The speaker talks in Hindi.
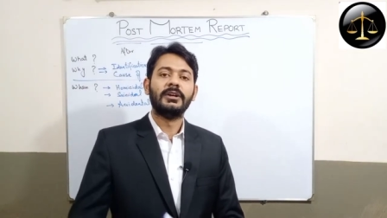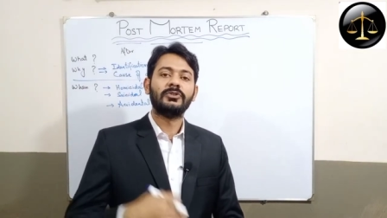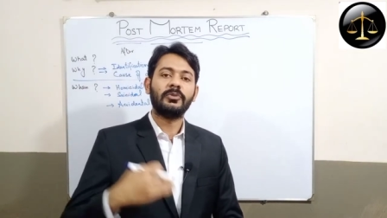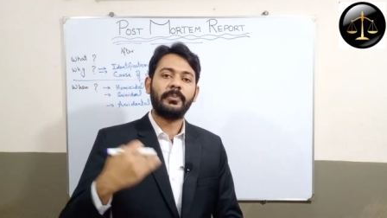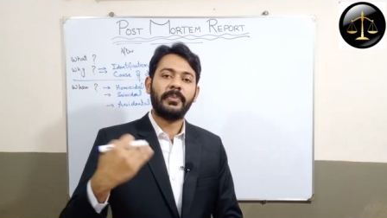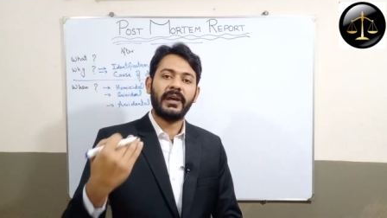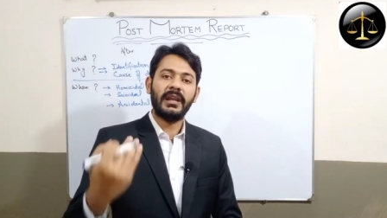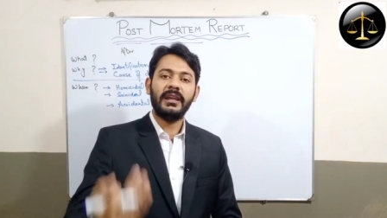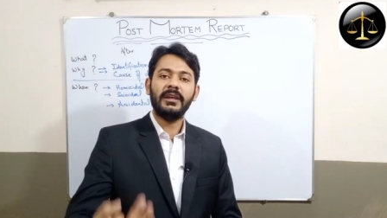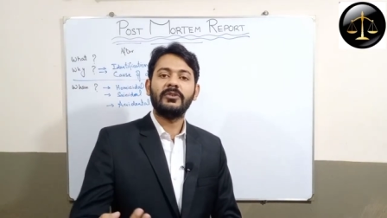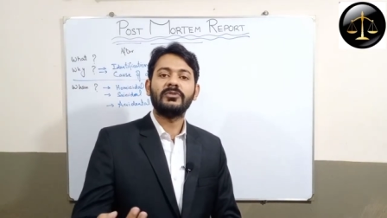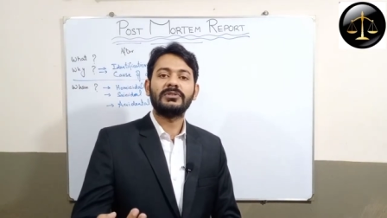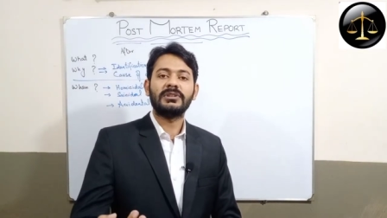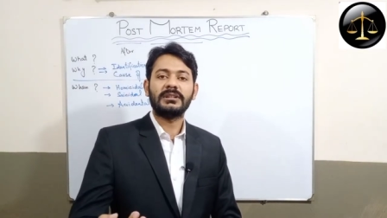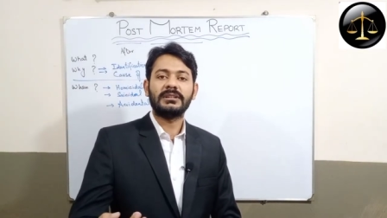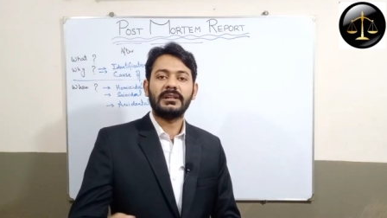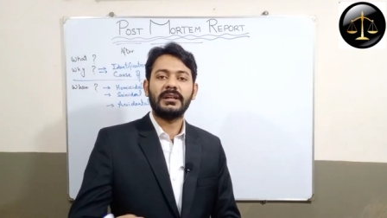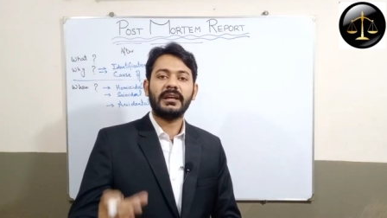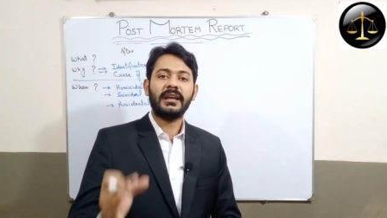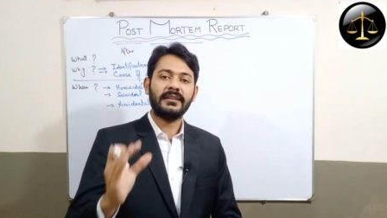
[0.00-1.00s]
तो पहले
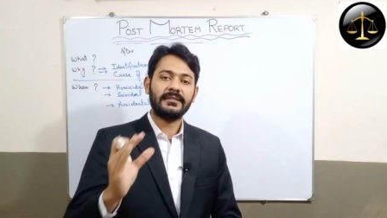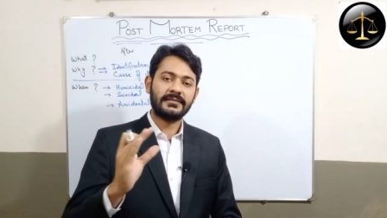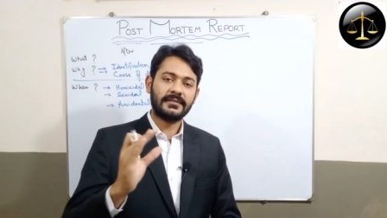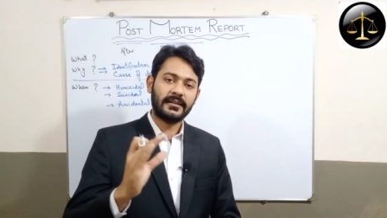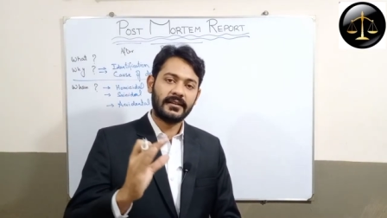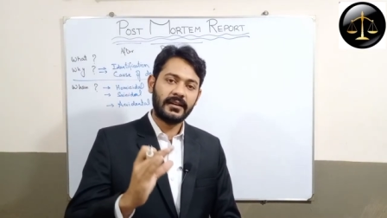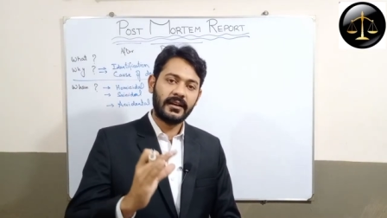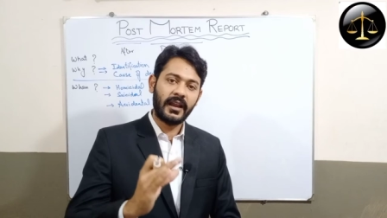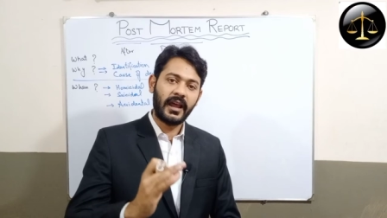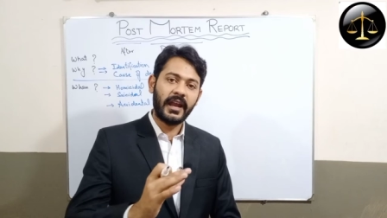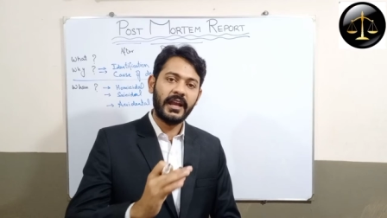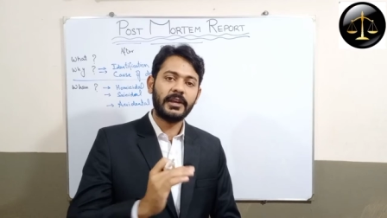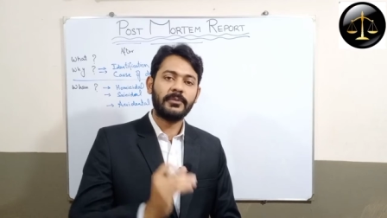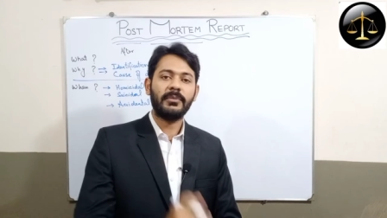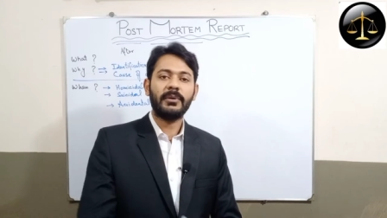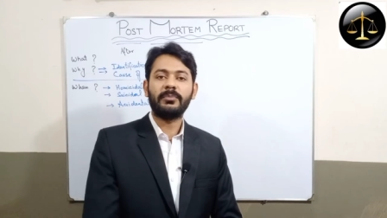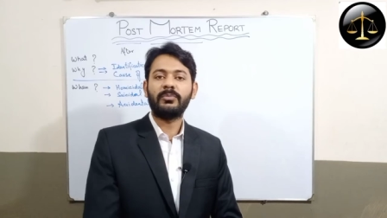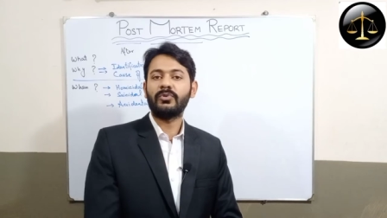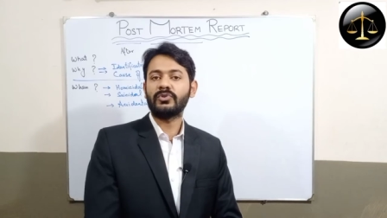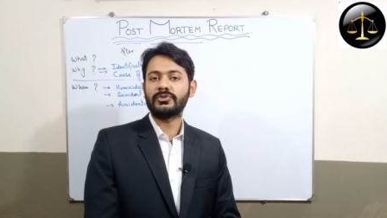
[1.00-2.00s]
होता था कि सनलाइट
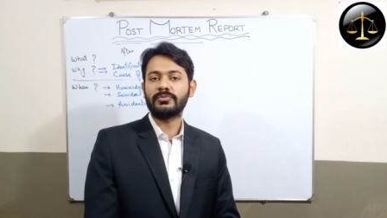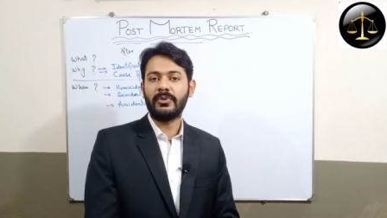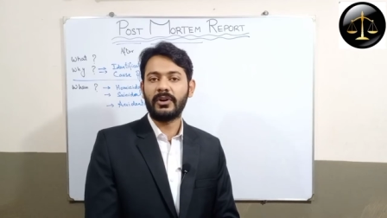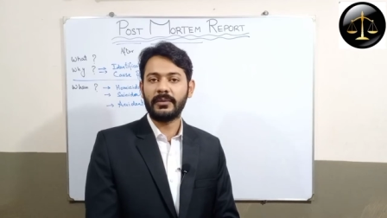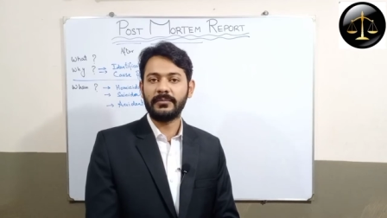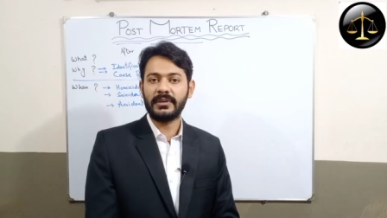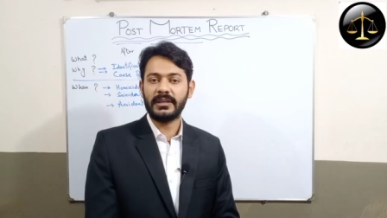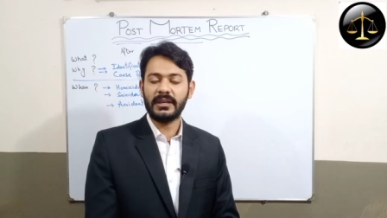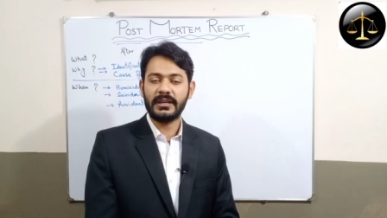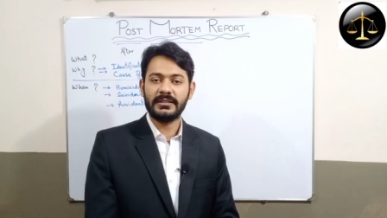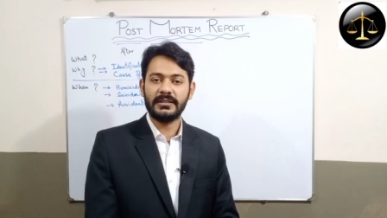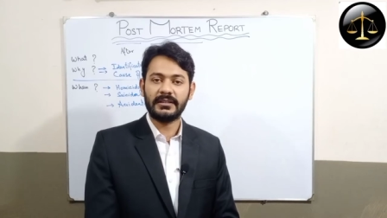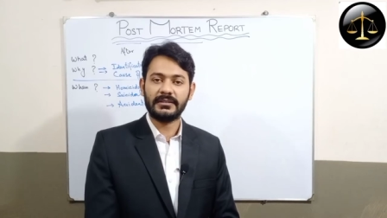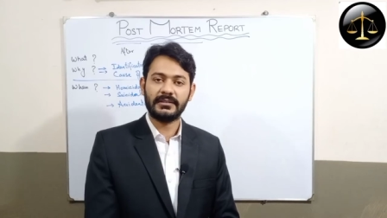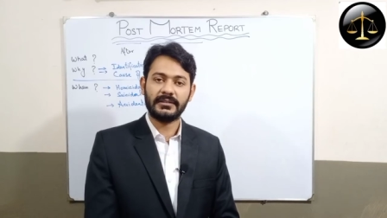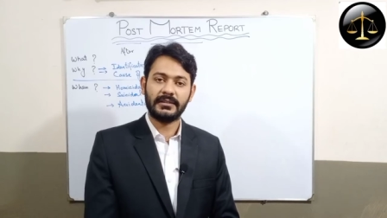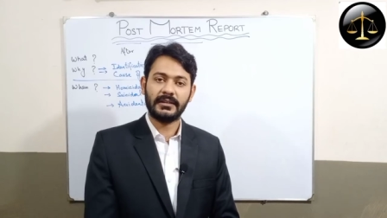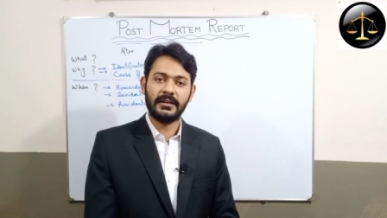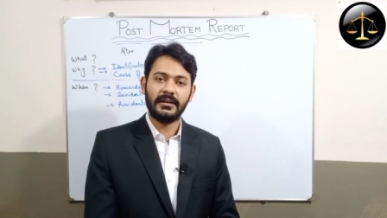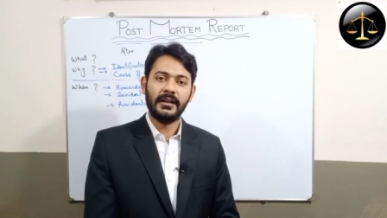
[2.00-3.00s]
में पोस्टमार्टम किया
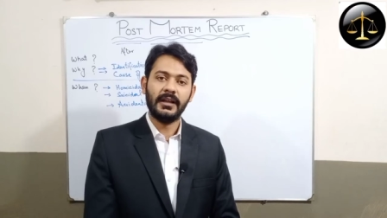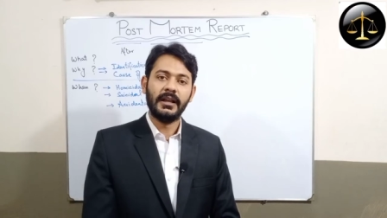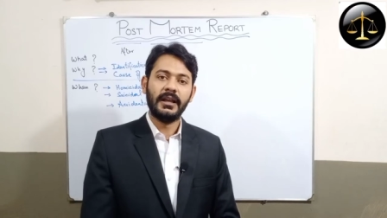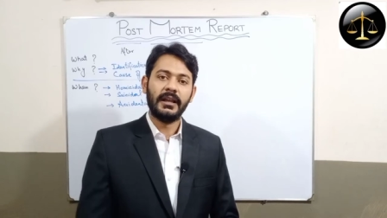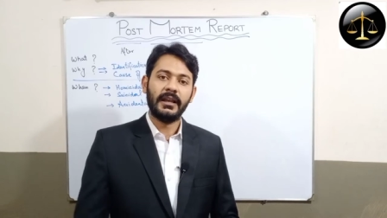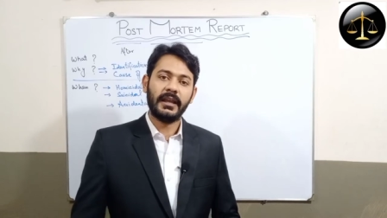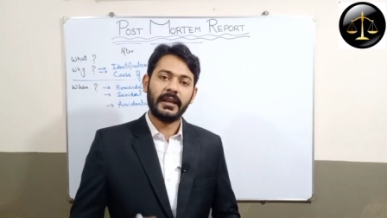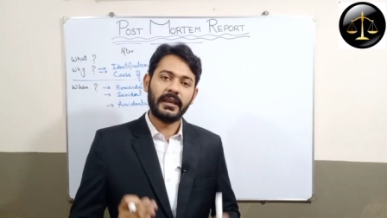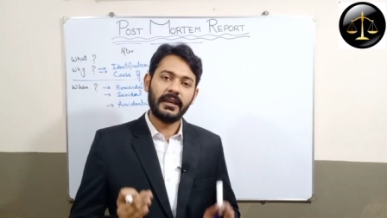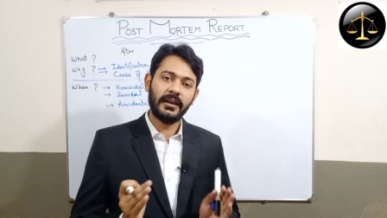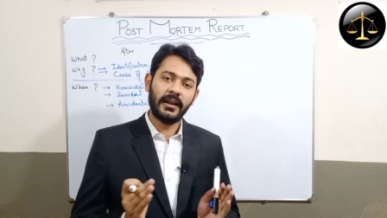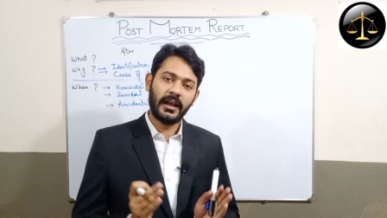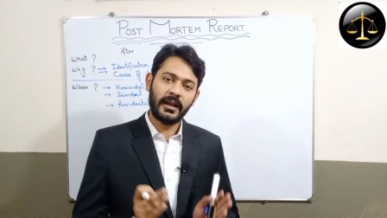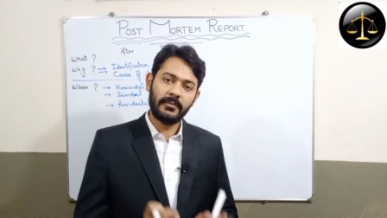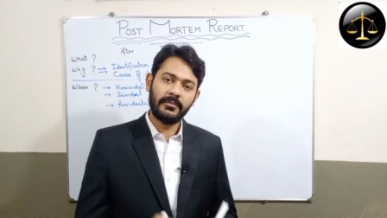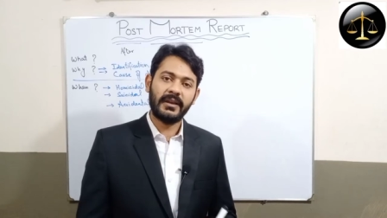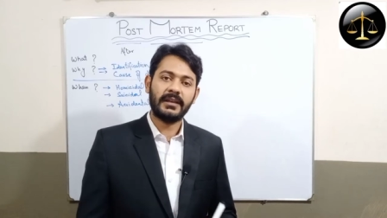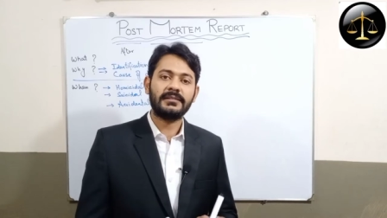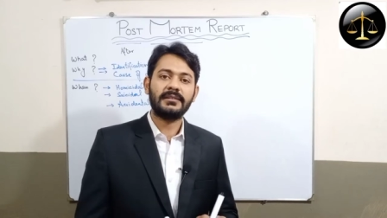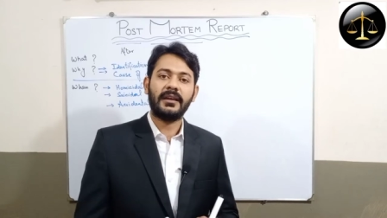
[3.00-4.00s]
जाता था लेकिन
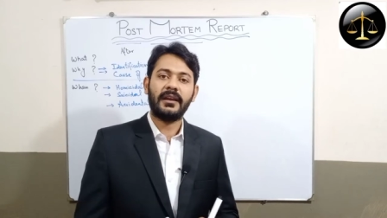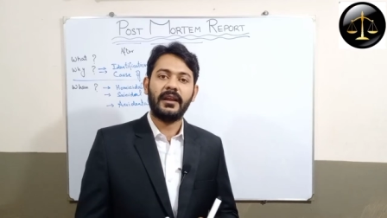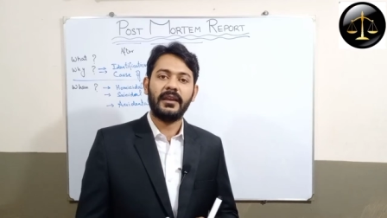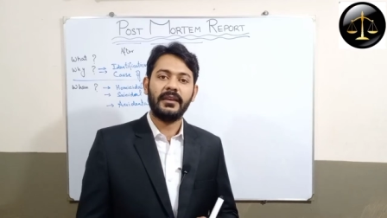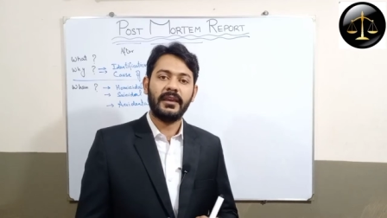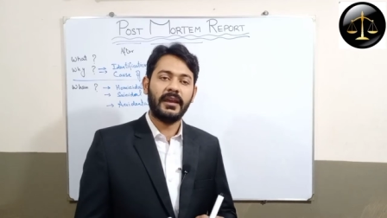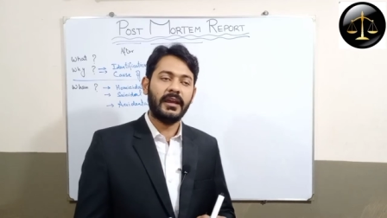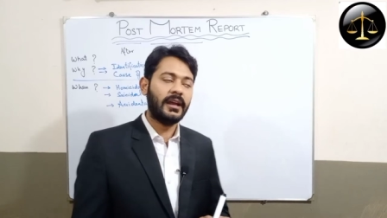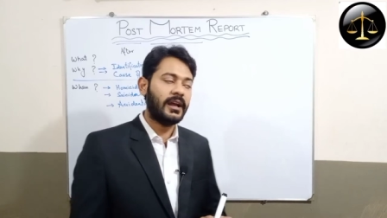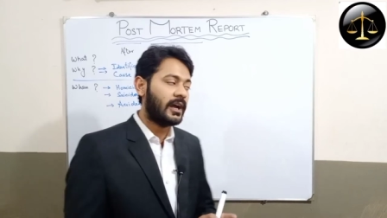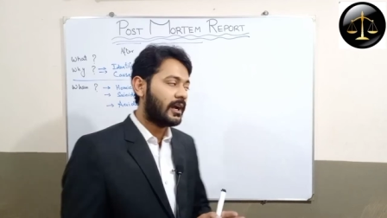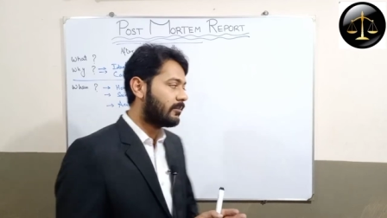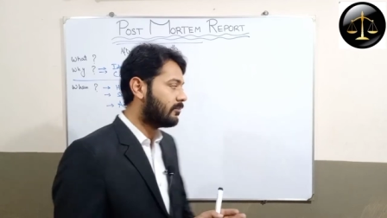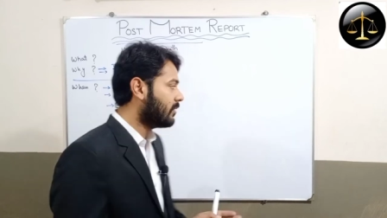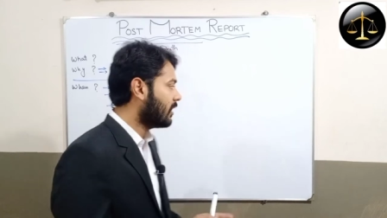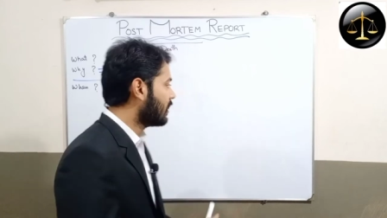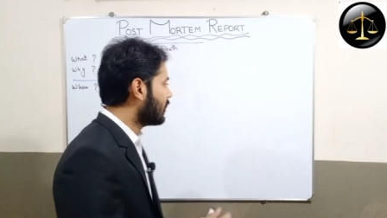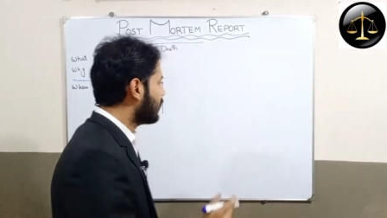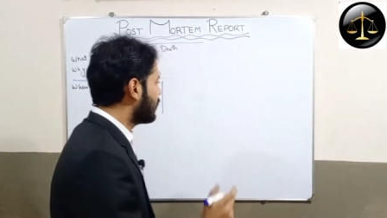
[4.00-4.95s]
अब ऐसा नहीं है अब